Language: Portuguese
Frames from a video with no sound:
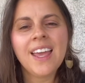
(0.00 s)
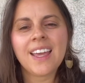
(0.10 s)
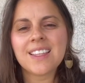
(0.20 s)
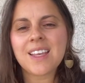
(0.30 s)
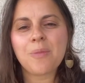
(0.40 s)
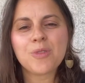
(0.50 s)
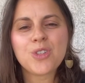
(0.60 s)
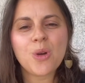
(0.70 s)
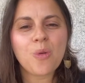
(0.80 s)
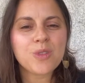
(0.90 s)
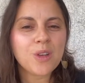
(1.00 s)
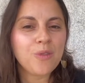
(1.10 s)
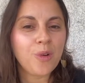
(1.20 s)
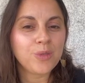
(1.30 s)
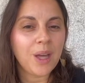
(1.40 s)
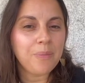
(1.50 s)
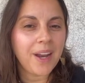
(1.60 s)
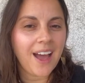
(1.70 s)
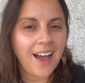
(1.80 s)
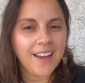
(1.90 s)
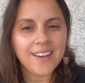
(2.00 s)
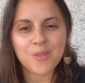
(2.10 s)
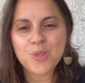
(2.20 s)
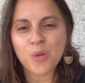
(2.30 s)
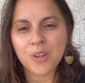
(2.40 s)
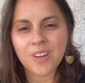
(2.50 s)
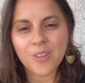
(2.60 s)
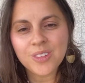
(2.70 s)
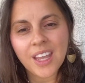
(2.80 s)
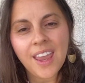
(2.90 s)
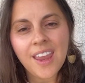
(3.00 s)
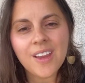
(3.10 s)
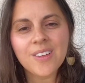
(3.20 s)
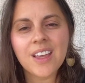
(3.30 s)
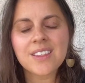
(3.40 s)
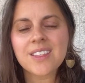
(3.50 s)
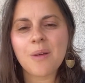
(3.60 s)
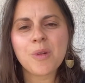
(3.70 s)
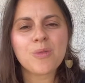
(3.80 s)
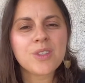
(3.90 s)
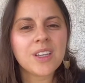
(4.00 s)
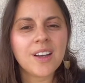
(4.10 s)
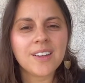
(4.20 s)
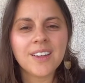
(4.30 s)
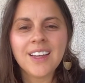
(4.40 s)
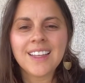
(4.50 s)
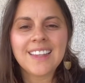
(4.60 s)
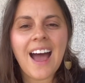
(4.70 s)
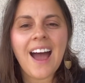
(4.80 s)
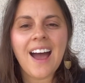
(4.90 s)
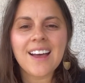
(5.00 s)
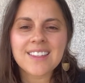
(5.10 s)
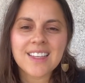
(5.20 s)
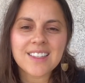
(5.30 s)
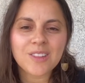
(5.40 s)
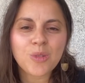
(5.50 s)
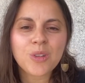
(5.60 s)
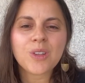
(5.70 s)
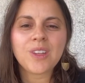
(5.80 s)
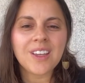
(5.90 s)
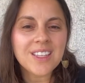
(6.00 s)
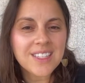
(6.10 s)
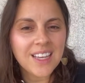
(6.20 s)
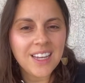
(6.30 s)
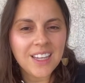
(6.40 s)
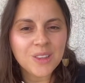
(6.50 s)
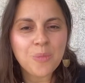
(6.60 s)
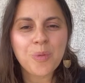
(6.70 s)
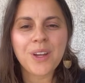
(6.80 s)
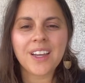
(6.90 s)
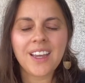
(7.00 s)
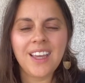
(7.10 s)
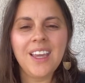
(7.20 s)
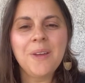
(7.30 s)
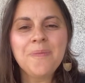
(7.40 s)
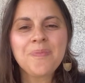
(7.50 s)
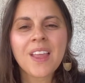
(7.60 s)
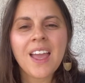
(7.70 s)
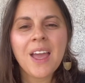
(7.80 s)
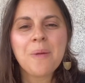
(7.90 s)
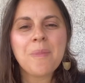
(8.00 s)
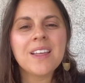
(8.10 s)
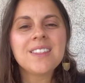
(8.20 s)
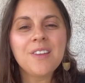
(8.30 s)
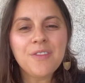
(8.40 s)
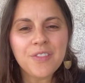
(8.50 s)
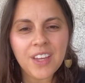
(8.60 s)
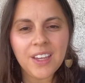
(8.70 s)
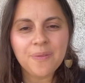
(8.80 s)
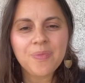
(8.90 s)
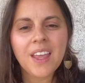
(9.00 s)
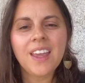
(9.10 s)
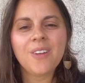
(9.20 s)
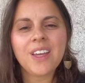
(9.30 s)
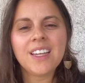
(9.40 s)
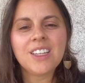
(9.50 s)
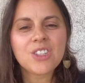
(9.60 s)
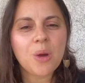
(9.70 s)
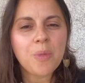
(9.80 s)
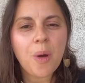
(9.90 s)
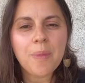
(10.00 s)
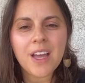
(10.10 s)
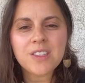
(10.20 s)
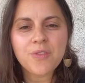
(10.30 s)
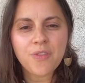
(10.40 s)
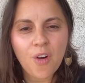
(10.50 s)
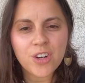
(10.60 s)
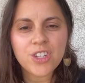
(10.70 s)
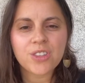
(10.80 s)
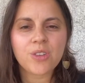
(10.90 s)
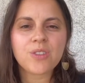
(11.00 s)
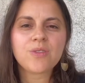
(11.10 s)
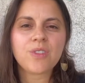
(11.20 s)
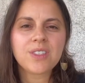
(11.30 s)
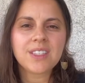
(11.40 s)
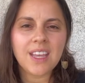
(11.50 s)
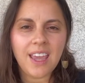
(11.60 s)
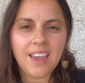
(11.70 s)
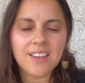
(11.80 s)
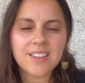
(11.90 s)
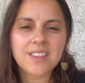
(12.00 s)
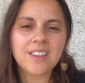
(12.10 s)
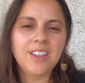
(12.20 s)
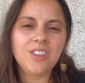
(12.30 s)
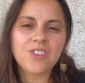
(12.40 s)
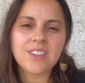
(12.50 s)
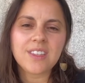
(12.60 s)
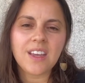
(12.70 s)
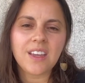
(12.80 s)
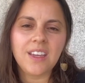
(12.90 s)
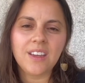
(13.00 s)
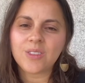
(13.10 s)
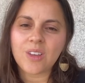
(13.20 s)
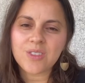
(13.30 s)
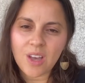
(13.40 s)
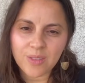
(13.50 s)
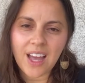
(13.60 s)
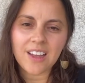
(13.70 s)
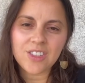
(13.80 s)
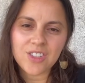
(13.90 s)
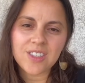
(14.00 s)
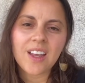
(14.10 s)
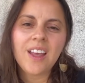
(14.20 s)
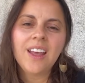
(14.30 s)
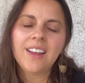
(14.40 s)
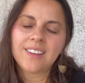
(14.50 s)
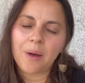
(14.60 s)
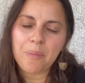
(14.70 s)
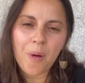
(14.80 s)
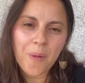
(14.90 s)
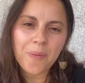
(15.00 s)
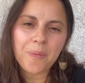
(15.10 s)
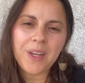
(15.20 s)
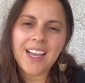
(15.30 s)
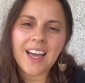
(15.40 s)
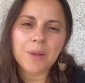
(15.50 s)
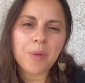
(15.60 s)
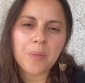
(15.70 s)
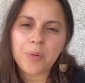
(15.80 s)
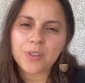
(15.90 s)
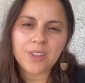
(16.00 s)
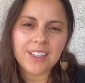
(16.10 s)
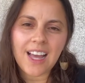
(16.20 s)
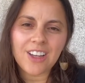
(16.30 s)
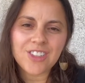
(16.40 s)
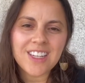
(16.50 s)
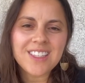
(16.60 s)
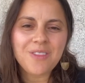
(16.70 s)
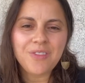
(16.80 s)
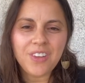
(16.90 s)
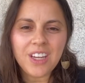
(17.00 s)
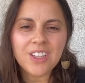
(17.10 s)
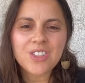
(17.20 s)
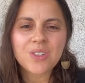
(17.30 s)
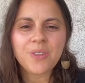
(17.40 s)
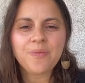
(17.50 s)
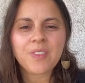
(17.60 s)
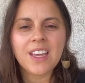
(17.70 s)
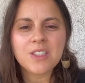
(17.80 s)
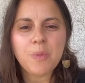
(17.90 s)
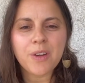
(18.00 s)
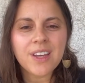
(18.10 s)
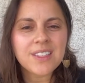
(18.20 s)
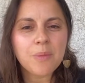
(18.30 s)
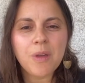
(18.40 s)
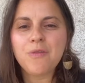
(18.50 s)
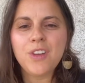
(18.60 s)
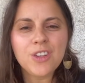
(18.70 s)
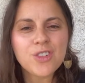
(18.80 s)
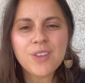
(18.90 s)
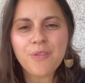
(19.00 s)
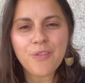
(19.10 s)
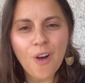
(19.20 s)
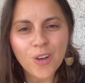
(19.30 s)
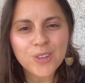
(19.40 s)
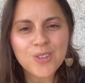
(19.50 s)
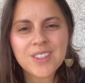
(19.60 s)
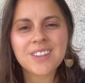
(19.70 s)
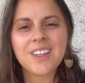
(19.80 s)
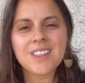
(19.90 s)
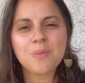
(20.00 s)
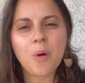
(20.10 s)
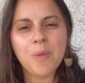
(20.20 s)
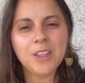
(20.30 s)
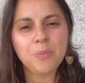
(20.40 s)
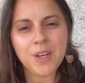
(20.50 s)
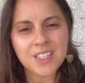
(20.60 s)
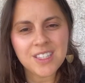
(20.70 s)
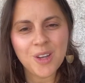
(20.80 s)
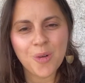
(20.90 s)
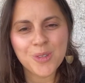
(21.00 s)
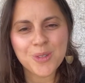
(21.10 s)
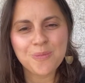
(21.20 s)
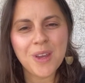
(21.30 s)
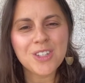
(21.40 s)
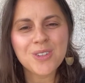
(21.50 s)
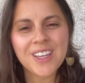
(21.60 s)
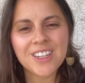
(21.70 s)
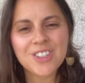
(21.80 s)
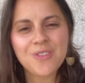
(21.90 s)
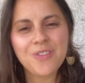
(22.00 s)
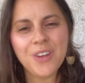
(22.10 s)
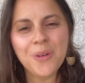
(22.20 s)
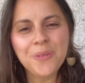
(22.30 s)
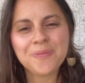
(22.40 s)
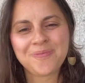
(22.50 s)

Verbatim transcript: Quem sabe um dia eu consigo voltar para a área, é um sonho que eu tenho. Quem sabe eu consiga dar asas a tudo que eu tenho escrito por aqui. Mas enfim, eu queria deixar o meu abraço forte a todos vocês e dizer que eu tenho saudades, tá bom? Obrigada pela oportunidade desse vídeo. Espero receber vídeos e fotos desse momento precioso. Um beijo grande, viu?